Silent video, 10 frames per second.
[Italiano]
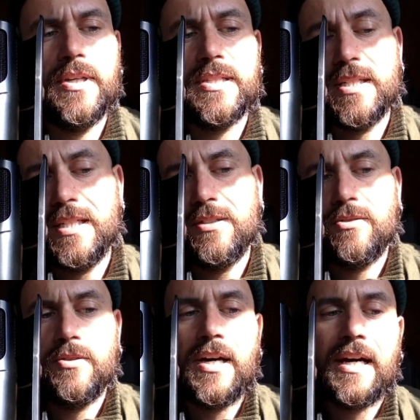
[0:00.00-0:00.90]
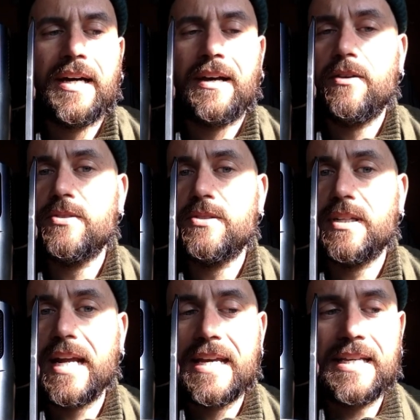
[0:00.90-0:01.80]
e scritto da Carlos
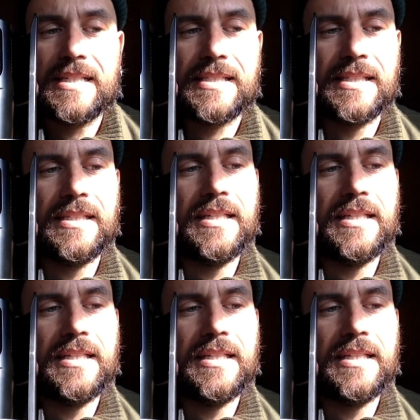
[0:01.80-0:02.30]
Reyes